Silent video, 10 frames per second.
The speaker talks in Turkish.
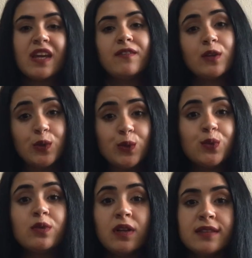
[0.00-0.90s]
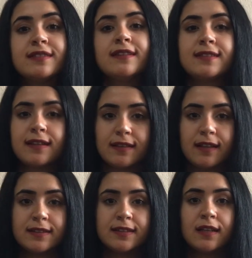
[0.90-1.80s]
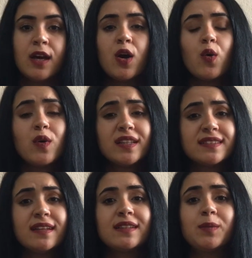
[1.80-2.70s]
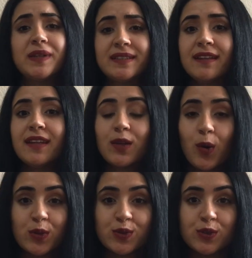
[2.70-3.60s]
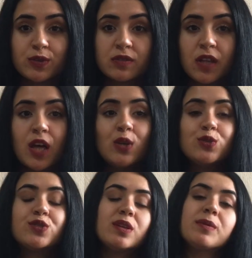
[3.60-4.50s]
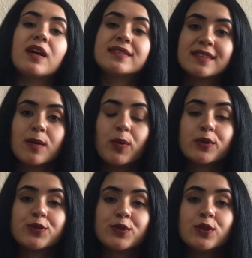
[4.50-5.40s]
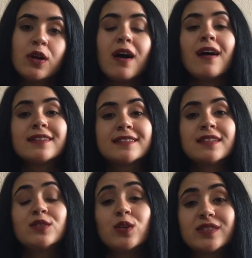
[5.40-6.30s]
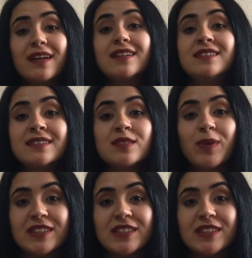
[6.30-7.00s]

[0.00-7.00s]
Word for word: ve kuyruğunun altına saklandı. O esnada bir de ne görsün? Üstte bir aslan postu, altında dört tane cılız